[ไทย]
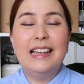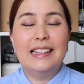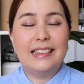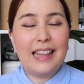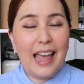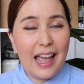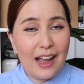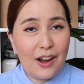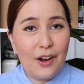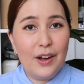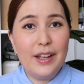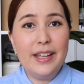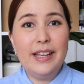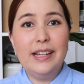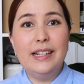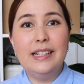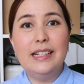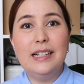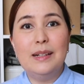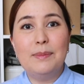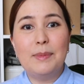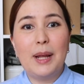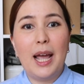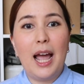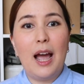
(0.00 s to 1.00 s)
แต่ก็อย่า
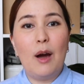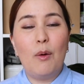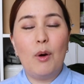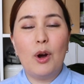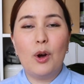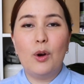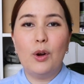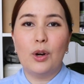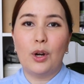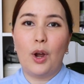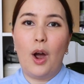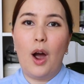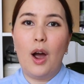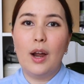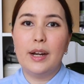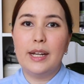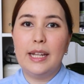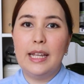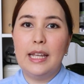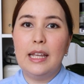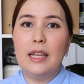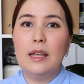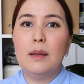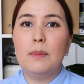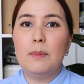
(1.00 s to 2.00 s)
ลืมนะคะว่ากฎข้อ
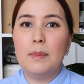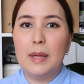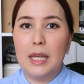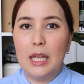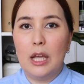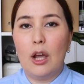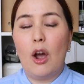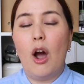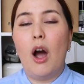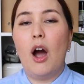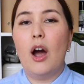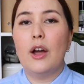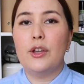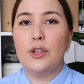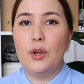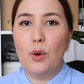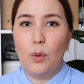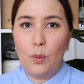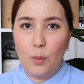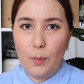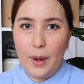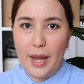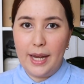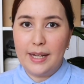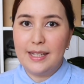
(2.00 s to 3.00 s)
นี้มีข้อย
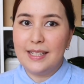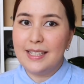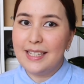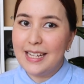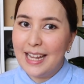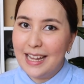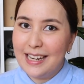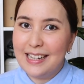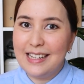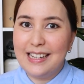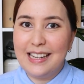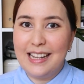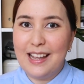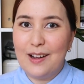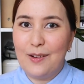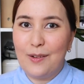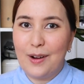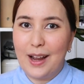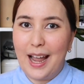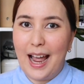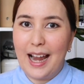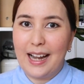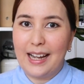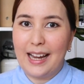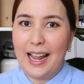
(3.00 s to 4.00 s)
กเว้นเช่นเดียว
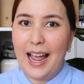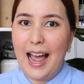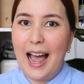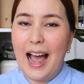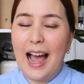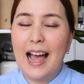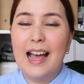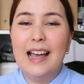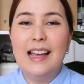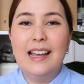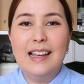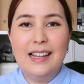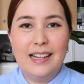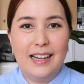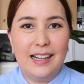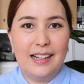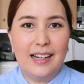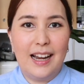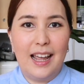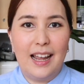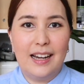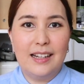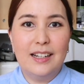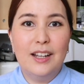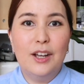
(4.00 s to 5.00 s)
กันค่ะ ดัง
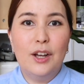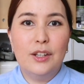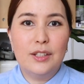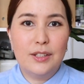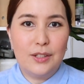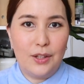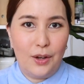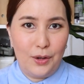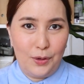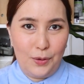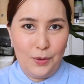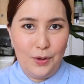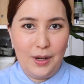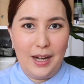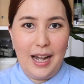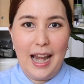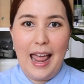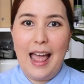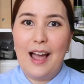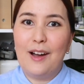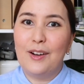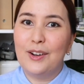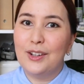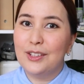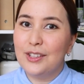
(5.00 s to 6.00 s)
นั้นสอนกฎ
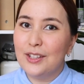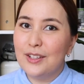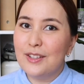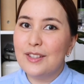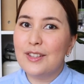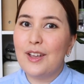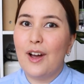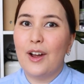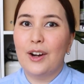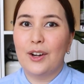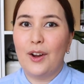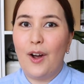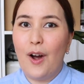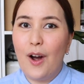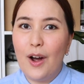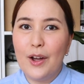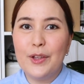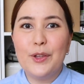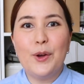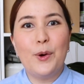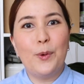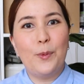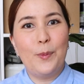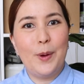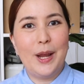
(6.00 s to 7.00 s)
แล้วก็ต้องสอนข้อ
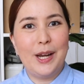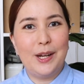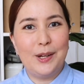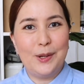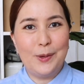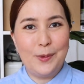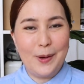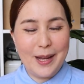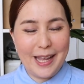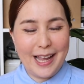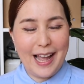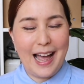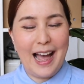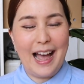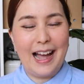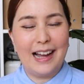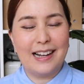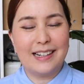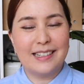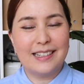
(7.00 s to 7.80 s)
ยกเว้นด้วยค่ะ